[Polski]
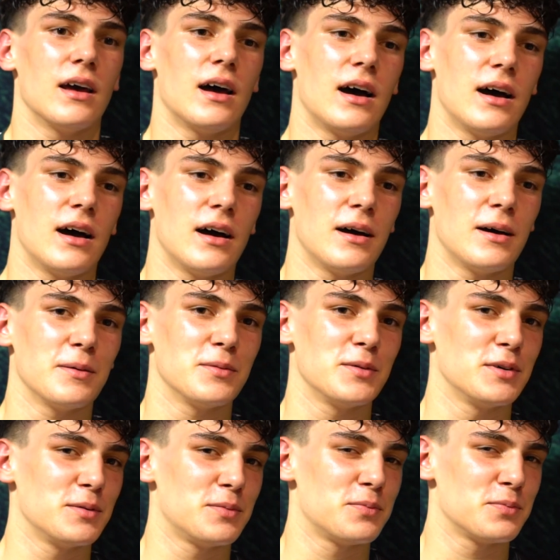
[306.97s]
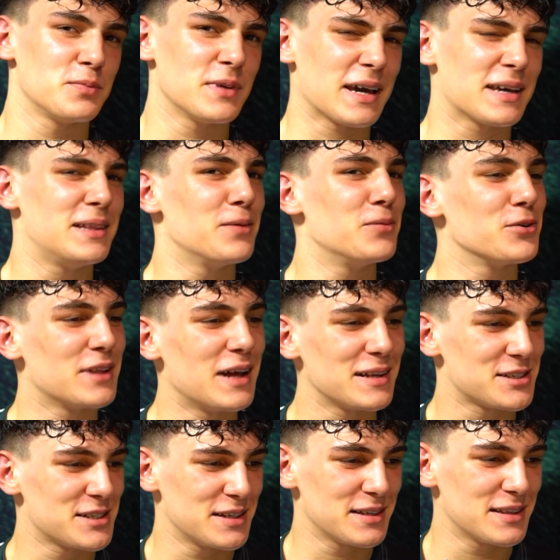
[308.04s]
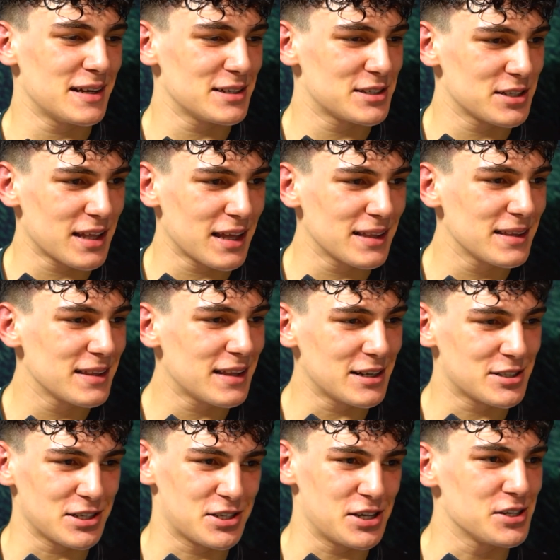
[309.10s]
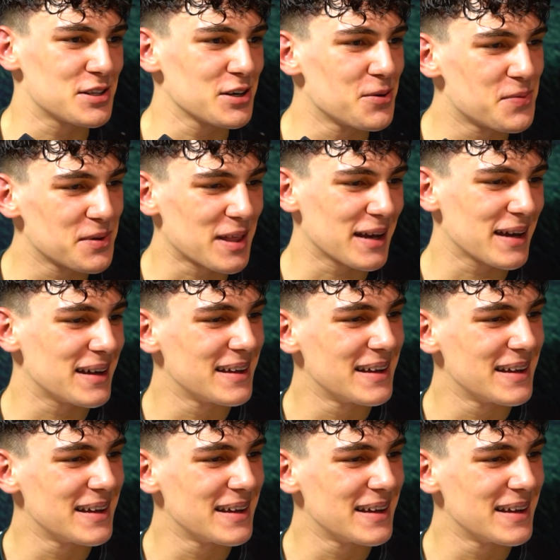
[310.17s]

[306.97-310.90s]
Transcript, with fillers: A y, jaki tam był dalszy, dalszy ten, dalsza część tego pytania?